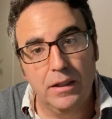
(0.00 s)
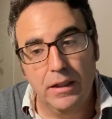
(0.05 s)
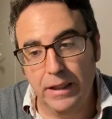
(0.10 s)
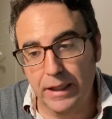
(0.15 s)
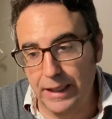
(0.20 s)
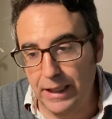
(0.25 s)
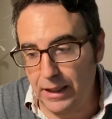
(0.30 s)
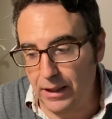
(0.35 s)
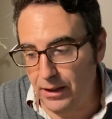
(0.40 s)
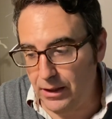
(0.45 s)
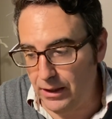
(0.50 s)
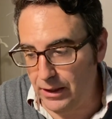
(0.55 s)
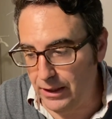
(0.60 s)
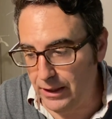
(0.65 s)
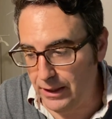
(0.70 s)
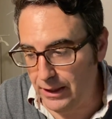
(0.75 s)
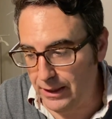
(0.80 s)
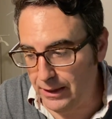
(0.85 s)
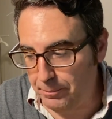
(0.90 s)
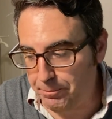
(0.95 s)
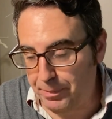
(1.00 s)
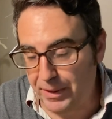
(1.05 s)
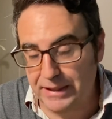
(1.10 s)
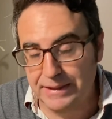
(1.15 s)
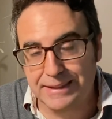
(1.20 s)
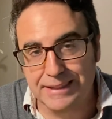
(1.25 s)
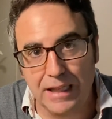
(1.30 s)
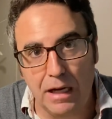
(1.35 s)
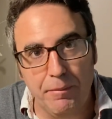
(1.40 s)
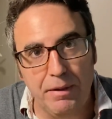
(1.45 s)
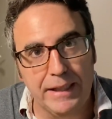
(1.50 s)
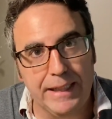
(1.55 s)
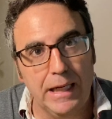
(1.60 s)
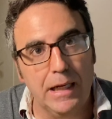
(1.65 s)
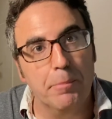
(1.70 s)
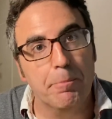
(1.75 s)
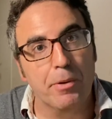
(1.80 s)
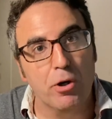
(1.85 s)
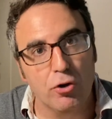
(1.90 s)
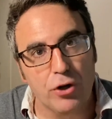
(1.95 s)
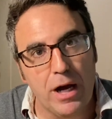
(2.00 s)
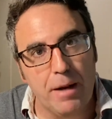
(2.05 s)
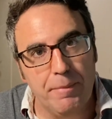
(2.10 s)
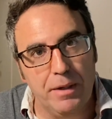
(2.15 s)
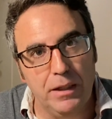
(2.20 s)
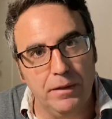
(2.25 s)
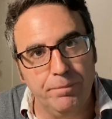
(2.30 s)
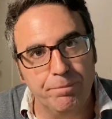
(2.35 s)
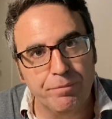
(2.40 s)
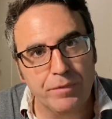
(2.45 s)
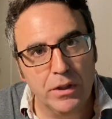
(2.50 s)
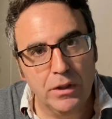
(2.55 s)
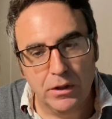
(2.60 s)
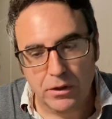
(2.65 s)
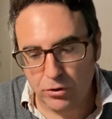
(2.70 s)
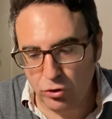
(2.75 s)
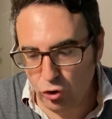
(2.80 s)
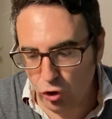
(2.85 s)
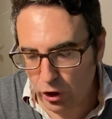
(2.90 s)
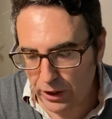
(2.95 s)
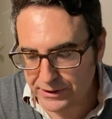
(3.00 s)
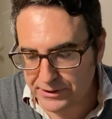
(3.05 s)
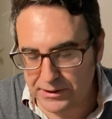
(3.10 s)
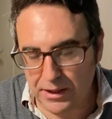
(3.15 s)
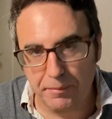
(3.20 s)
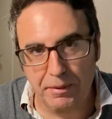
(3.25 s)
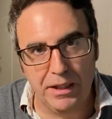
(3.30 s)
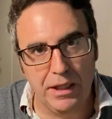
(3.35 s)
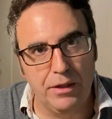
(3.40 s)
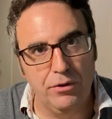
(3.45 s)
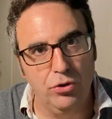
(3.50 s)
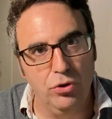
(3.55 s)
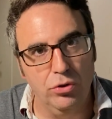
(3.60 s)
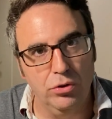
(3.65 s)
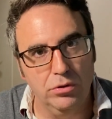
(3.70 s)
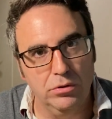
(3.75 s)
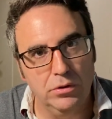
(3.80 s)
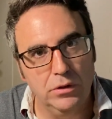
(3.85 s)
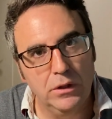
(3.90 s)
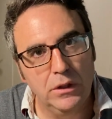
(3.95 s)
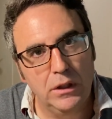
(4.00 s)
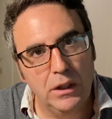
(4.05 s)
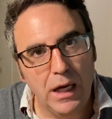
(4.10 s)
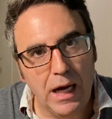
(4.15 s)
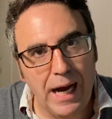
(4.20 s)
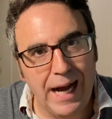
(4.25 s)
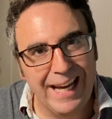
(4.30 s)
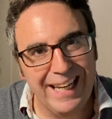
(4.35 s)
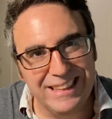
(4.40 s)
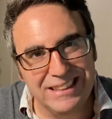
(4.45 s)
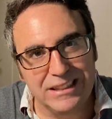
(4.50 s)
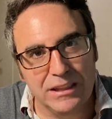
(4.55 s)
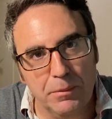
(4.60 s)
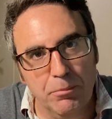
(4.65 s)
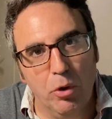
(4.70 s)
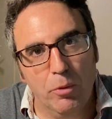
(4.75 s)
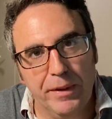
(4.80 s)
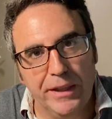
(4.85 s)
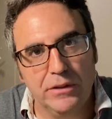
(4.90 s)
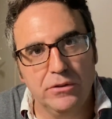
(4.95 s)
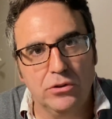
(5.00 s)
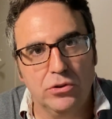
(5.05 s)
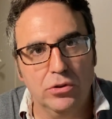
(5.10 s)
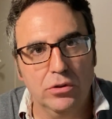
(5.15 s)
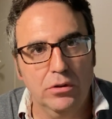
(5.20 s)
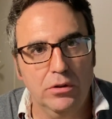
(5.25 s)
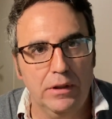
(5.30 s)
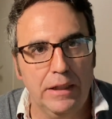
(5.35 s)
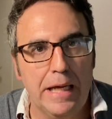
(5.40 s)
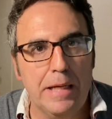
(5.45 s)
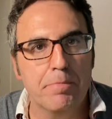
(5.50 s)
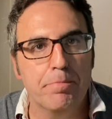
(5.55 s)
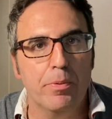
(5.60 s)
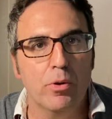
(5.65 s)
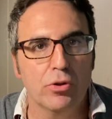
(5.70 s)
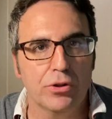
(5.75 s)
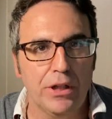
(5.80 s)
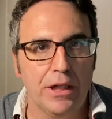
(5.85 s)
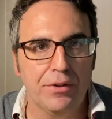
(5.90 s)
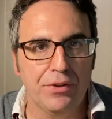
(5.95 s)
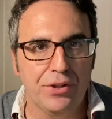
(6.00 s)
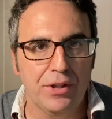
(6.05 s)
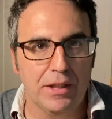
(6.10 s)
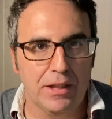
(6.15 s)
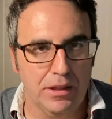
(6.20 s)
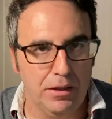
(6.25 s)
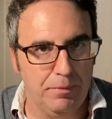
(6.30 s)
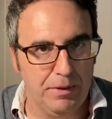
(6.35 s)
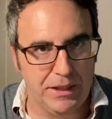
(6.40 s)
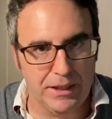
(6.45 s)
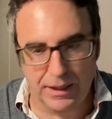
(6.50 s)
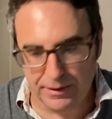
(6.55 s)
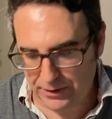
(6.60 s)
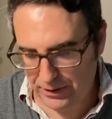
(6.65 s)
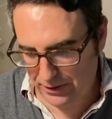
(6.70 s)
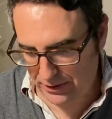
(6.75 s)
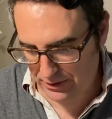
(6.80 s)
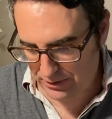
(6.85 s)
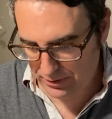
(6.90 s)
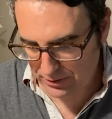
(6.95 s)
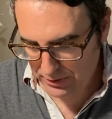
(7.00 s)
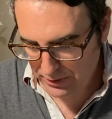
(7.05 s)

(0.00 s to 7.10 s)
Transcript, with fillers: él eh, pensaba que el programa no le estaba dando a ese momento la importancia que debería tener.